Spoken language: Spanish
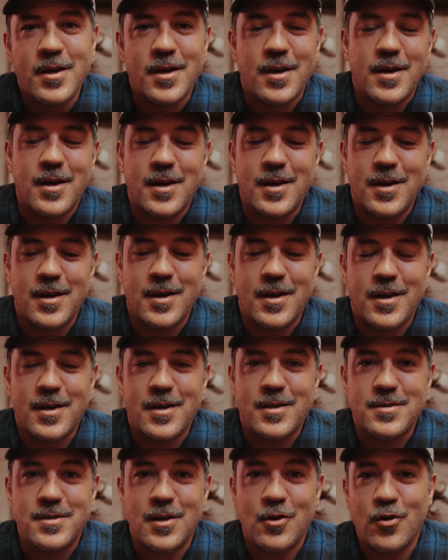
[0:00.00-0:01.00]

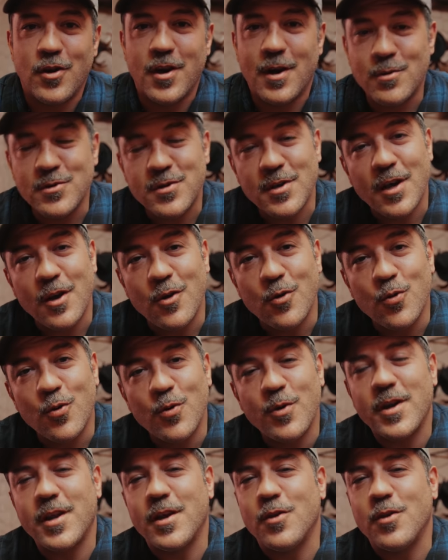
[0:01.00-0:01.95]
eh, si lo dejamos en el Uber,